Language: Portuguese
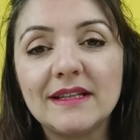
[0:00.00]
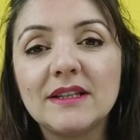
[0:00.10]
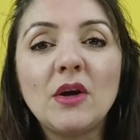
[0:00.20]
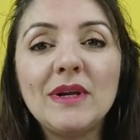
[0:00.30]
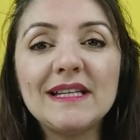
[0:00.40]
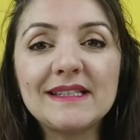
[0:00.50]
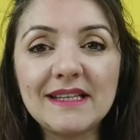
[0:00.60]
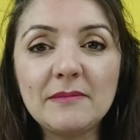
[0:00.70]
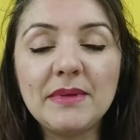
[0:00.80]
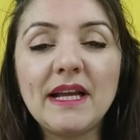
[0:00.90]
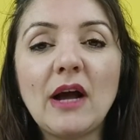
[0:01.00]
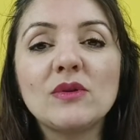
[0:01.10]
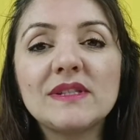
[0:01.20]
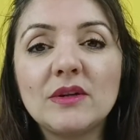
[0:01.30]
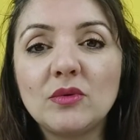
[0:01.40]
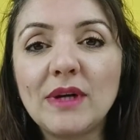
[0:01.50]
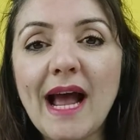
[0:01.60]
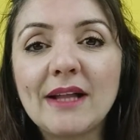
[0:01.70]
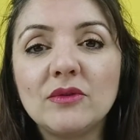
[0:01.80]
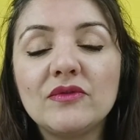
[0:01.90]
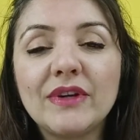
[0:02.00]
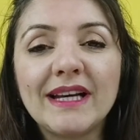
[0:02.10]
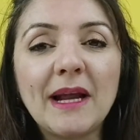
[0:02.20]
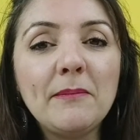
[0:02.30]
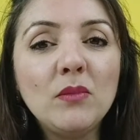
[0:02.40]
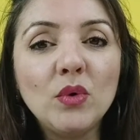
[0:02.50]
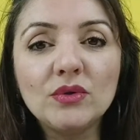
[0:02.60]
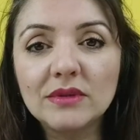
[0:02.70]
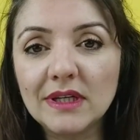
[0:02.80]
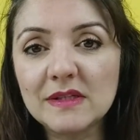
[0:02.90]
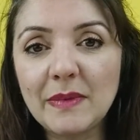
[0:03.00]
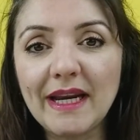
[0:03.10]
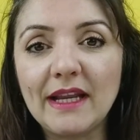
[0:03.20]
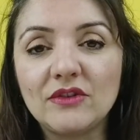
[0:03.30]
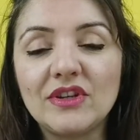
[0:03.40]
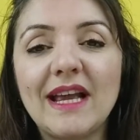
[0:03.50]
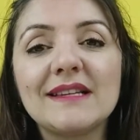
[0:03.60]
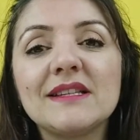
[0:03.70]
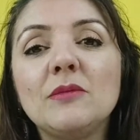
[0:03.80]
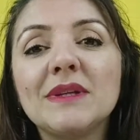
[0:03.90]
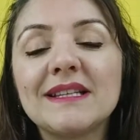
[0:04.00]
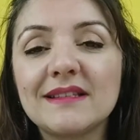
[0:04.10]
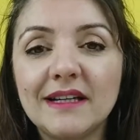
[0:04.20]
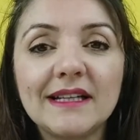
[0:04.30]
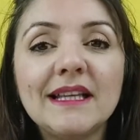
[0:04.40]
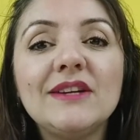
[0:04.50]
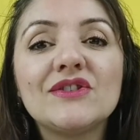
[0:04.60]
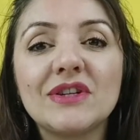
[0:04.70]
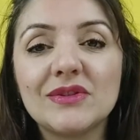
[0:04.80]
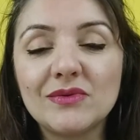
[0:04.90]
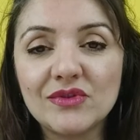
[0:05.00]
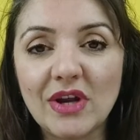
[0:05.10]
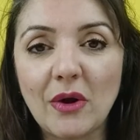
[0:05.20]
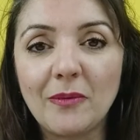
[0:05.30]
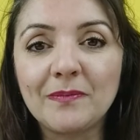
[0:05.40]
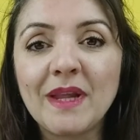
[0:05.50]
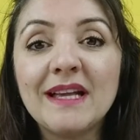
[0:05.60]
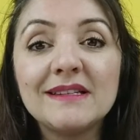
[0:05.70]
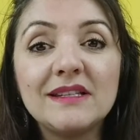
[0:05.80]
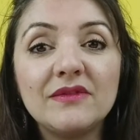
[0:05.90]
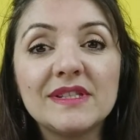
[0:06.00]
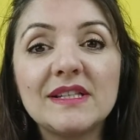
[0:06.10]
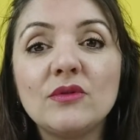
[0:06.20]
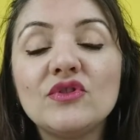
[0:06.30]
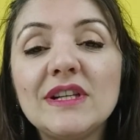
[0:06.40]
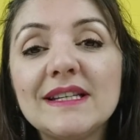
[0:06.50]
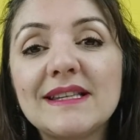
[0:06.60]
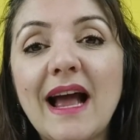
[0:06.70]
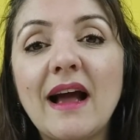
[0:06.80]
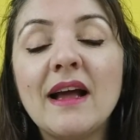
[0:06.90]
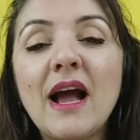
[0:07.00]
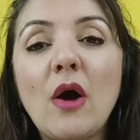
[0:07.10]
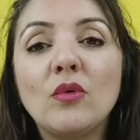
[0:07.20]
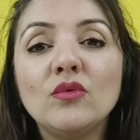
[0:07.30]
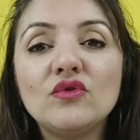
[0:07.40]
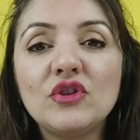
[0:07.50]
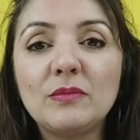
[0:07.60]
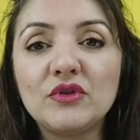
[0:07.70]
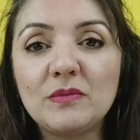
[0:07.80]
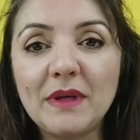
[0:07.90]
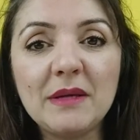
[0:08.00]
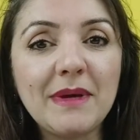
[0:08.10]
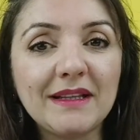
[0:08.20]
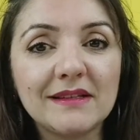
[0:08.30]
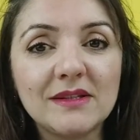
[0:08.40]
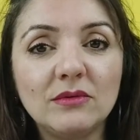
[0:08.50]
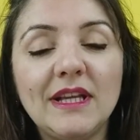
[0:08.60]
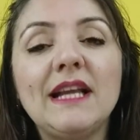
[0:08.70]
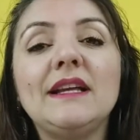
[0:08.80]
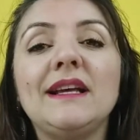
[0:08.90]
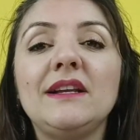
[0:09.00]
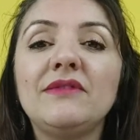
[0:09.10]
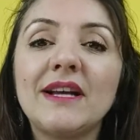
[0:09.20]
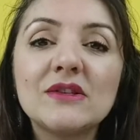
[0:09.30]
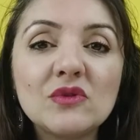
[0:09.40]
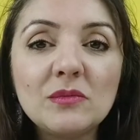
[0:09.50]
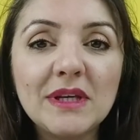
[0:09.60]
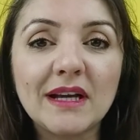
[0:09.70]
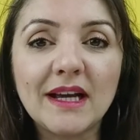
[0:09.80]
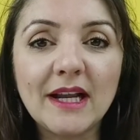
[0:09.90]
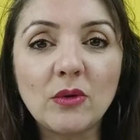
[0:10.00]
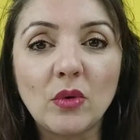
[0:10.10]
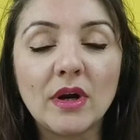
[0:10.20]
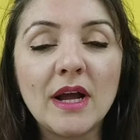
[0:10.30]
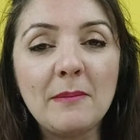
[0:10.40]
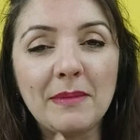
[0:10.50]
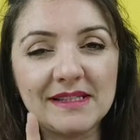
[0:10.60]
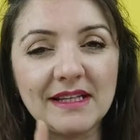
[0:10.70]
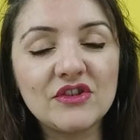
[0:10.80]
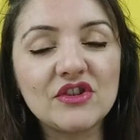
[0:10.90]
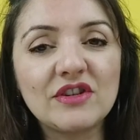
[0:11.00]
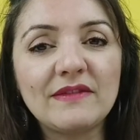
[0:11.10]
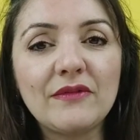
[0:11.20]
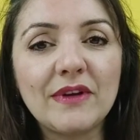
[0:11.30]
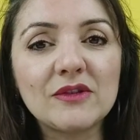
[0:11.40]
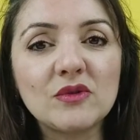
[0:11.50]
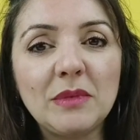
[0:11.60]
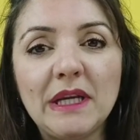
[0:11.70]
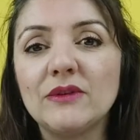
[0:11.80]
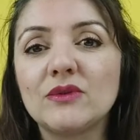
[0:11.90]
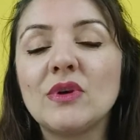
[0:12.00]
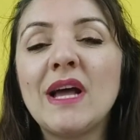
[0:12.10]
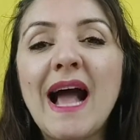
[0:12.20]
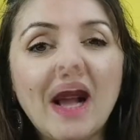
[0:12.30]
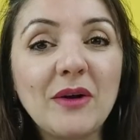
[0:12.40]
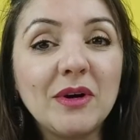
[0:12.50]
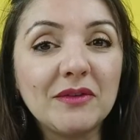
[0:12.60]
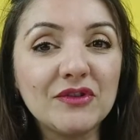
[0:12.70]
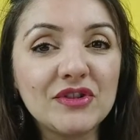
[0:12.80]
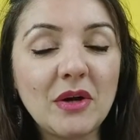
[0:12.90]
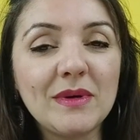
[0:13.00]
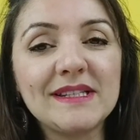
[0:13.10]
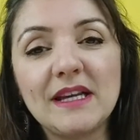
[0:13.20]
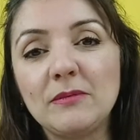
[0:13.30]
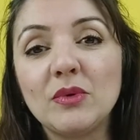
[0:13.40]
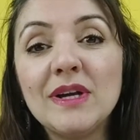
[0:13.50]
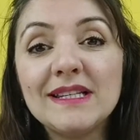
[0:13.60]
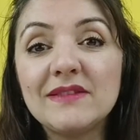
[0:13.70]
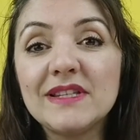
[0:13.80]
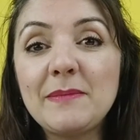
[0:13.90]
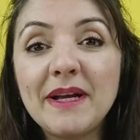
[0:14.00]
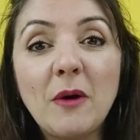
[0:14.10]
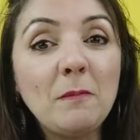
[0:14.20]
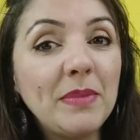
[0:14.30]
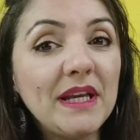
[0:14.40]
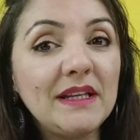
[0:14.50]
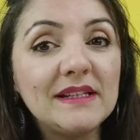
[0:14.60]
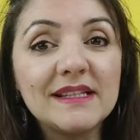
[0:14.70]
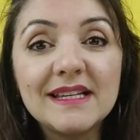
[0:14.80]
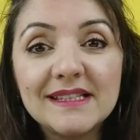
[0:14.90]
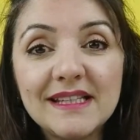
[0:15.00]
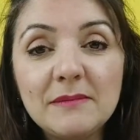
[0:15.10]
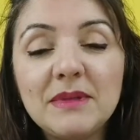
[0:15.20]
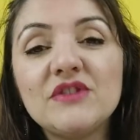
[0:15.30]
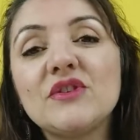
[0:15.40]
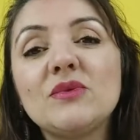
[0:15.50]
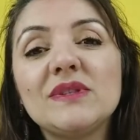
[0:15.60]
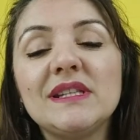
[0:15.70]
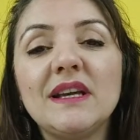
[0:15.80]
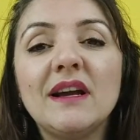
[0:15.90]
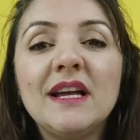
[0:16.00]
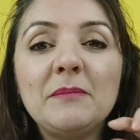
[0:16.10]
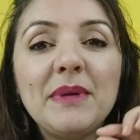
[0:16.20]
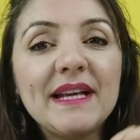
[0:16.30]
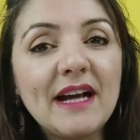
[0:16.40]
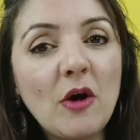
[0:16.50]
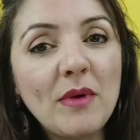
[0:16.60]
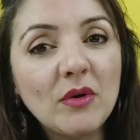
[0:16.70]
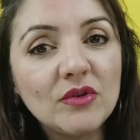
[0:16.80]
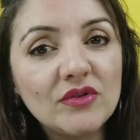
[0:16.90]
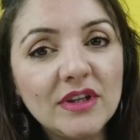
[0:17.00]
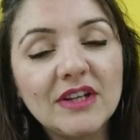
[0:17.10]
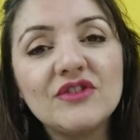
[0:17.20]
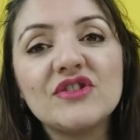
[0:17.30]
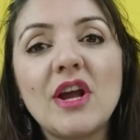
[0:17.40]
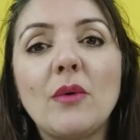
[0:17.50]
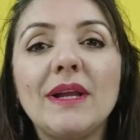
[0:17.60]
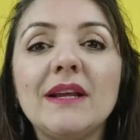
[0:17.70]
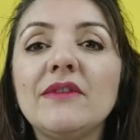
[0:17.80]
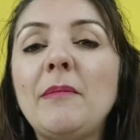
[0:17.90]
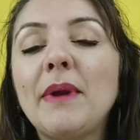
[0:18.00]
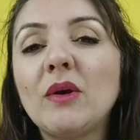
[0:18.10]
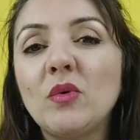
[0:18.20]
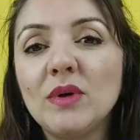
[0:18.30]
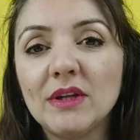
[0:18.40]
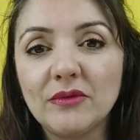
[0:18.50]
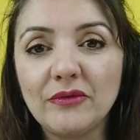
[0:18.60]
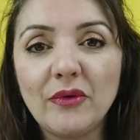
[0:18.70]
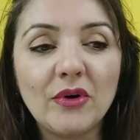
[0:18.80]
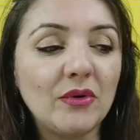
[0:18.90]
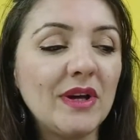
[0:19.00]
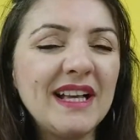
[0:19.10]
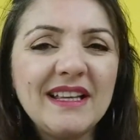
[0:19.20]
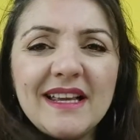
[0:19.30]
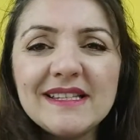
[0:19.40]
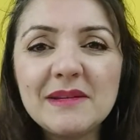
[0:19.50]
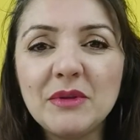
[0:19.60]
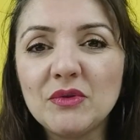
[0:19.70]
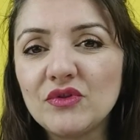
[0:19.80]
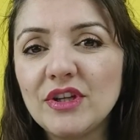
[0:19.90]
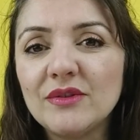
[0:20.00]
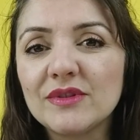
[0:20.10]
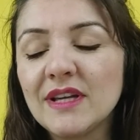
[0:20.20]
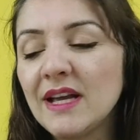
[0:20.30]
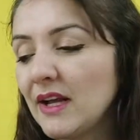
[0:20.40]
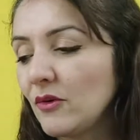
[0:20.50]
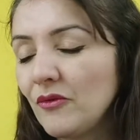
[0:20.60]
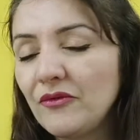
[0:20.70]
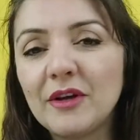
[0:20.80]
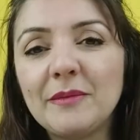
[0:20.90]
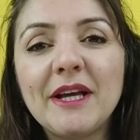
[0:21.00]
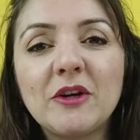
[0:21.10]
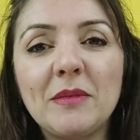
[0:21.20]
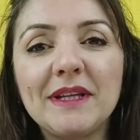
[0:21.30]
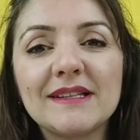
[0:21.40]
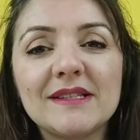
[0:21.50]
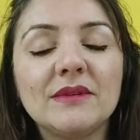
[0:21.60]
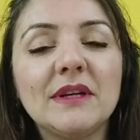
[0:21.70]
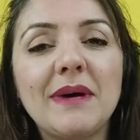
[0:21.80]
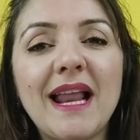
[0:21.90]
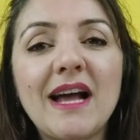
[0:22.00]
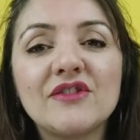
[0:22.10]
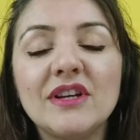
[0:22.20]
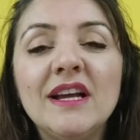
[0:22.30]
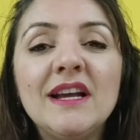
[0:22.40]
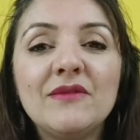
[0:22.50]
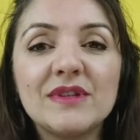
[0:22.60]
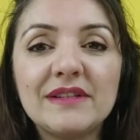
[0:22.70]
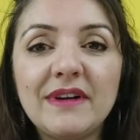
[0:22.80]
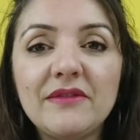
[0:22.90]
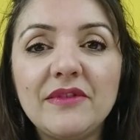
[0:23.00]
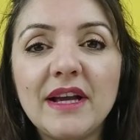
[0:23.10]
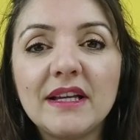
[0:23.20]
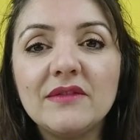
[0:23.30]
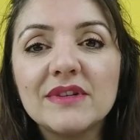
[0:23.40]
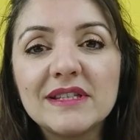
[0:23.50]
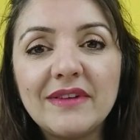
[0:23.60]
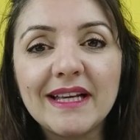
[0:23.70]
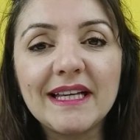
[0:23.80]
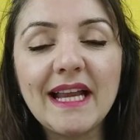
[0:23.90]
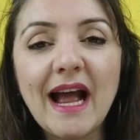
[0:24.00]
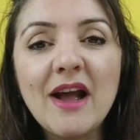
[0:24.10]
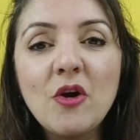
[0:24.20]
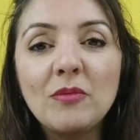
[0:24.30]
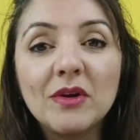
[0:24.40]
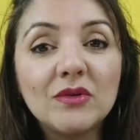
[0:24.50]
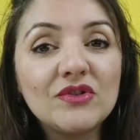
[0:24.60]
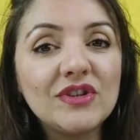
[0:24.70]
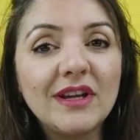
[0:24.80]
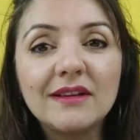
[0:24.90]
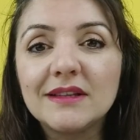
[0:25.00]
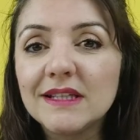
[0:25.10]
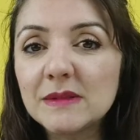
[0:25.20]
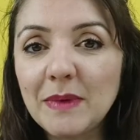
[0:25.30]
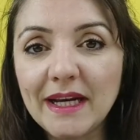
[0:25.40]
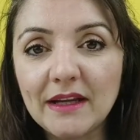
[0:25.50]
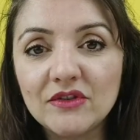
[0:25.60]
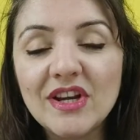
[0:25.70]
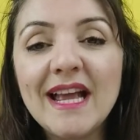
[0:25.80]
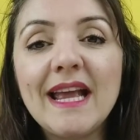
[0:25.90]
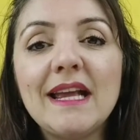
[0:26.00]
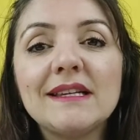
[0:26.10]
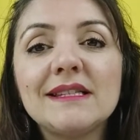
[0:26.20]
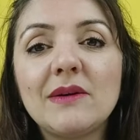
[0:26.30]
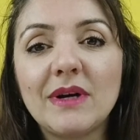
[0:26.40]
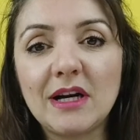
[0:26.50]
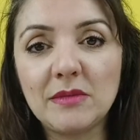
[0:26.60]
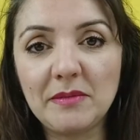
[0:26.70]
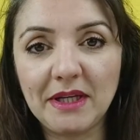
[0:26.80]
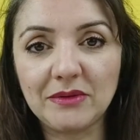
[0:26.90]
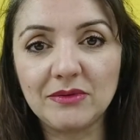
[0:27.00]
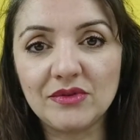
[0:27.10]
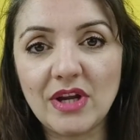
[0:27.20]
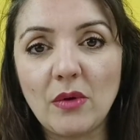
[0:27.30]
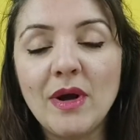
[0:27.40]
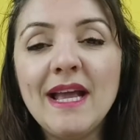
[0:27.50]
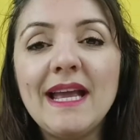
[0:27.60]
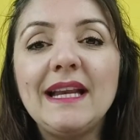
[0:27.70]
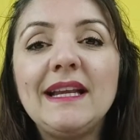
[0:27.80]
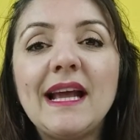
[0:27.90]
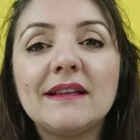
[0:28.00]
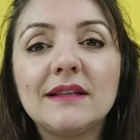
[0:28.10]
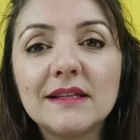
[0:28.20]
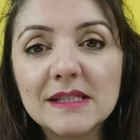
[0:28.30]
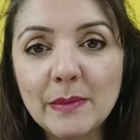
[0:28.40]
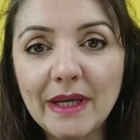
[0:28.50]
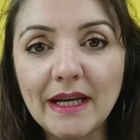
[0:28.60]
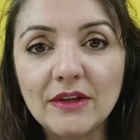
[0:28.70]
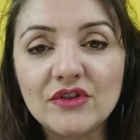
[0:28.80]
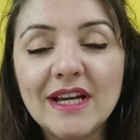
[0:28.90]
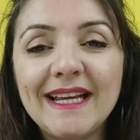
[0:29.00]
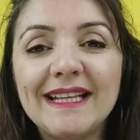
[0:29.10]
Então ele sempre ao ser curado ficará muito transparente. Essa é uma das características do gel. Se você utilizar algum tipo de pigmentação nele, ele vai assumir aquela cor, mas aí a gente já vai falar sobre isso. Agora eu vou te dar um exemplo. Se você pegar um pires simples de cozinha, pingar uma gotinha de gel e levar para cura no forno, 15 minutinhos, conforme a recomendação da embalagem, você vai ver que você vai criar uma gotinha transparente. Esse é o acabamento do gel, ele é transparente.